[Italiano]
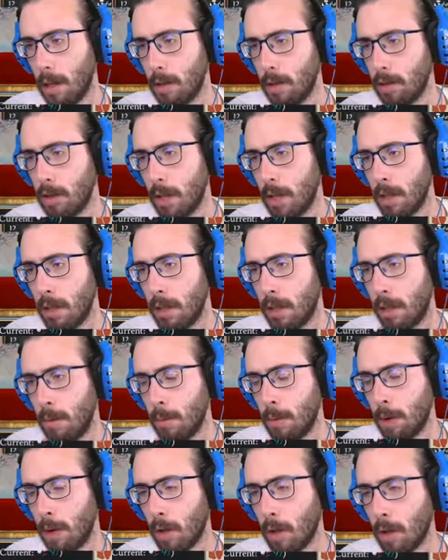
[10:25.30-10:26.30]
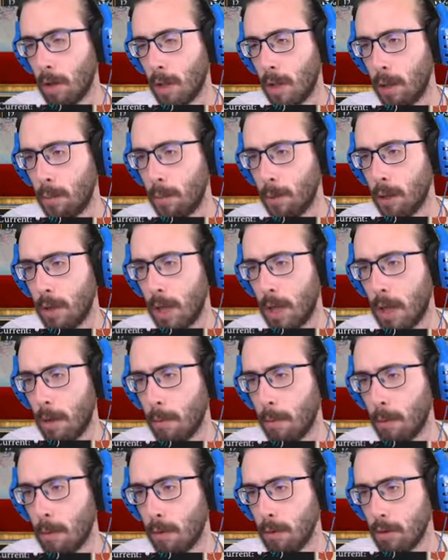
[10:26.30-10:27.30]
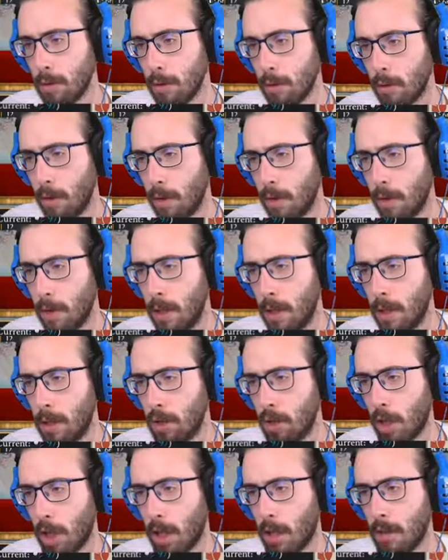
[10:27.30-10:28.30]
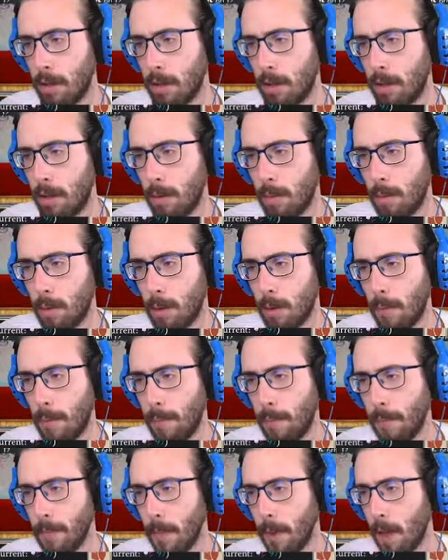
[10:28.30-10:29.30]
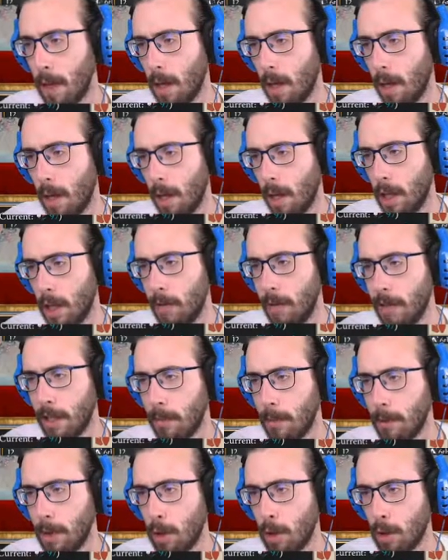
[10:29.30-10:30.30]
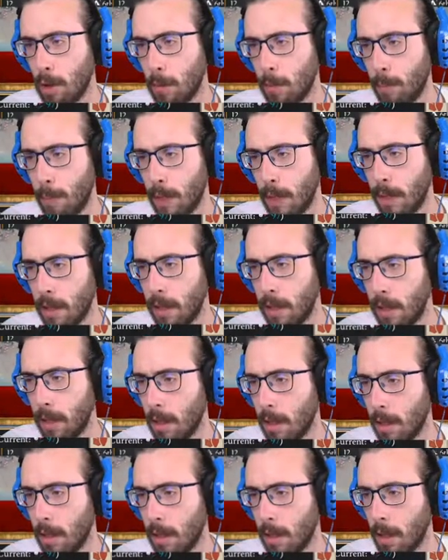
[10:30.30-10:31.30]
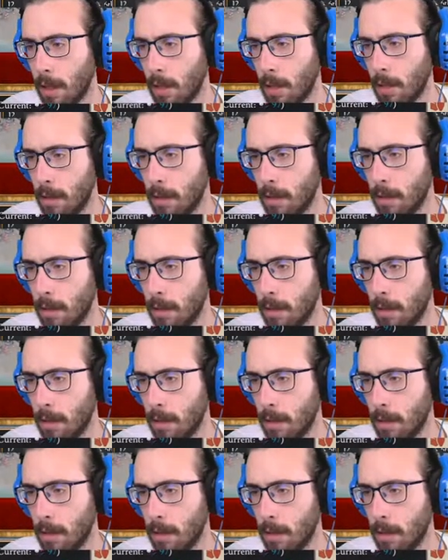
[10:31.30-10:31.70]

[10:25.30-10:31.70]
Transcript: Child him. No, non è che lo puniamo. Non so cosa voglio dire, Child him. Diventa amico con Perdic.